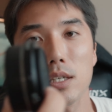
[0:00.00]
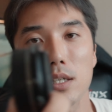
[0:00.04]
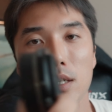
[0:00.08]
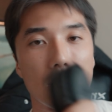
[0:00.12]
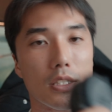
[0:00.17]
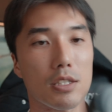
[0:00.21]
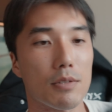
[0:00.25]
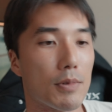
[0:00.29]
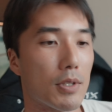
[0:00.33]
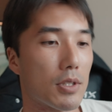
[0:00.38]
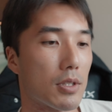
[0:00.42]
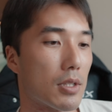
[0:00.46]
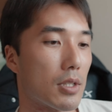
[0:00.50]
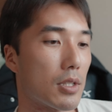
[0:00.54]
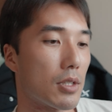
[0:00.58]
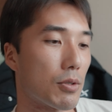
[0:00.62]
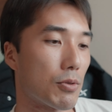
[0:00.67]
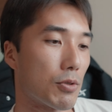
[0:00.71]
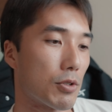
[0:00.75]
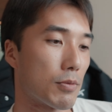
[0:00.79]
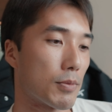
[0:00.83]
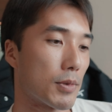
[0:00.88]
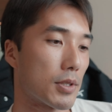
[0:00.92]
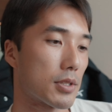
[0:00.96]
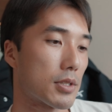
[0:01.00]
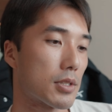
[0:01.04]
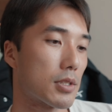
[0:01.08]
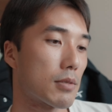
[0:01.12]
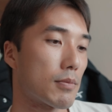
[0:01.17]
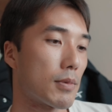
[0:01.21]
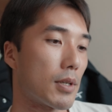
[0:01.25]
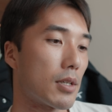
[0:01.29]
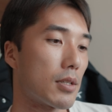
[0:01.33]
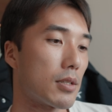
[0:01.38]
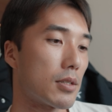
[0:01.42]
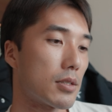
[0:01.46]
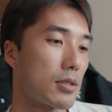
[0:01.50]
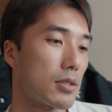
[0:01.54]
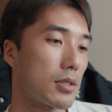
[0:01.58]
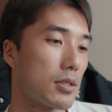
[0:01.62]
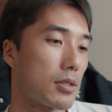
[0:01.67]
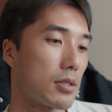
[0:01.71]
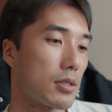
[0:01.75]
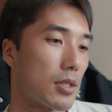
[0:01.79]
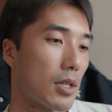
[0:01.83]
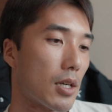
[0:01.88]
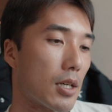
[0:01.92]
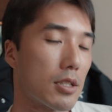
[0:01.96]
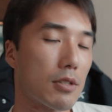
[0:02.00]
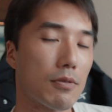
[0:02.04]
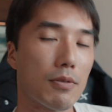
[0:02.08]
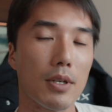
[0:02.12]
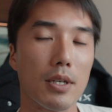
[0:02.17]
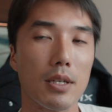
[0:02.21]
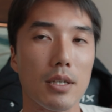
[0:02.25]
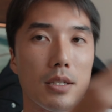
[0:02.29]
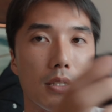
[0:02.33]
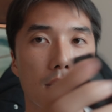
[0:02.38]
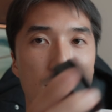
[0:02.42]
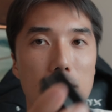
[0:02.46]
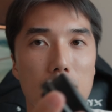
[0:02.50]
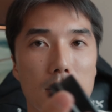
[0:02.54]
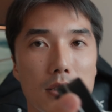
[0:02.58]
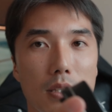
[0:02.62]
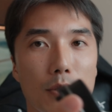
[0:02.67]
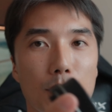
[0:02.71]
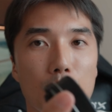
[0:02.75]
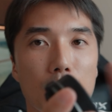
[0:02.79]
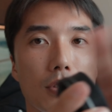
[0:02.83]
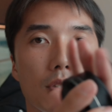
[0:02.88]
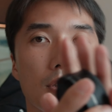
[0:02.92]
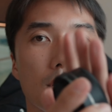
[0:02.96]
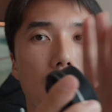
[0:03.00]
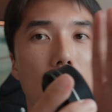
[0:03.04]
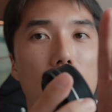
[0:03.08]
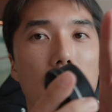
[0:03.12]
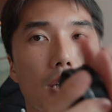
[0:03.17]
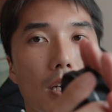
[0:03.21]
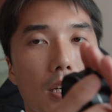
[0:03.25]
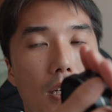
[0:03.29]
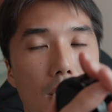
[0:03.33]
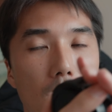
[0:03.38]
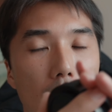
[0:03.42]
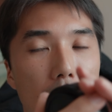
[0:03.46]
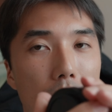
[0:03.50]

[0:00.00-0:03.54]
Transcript: 始めております。まあ、ァ7系か。